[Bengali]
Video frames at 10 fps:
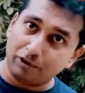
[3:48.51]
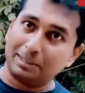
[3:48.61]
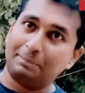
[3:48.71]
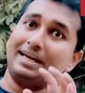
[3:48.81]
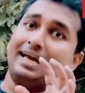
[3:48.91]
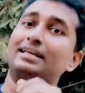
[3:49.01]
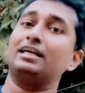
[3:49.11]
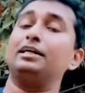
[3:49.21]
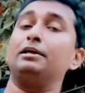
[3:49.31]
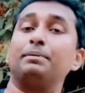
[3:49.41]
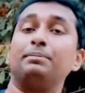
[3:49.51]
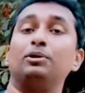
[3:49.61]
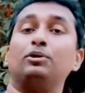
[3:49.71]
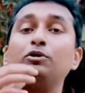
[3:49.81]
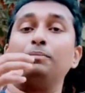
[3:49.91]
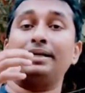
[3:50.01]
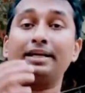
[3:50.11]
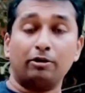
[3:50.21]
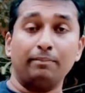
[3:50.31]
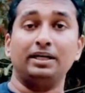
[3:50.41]
করতে পারি এই রিলেটেড বিভিন্ন রকমের
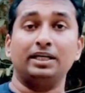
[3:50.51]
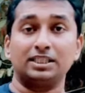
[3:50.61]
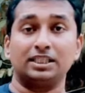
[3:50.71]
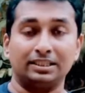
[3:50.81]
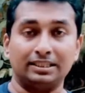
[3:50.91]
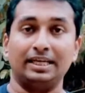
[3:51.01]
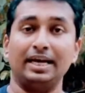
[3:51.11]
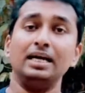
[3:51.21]
রেকমেন্ডেশন দিয়ে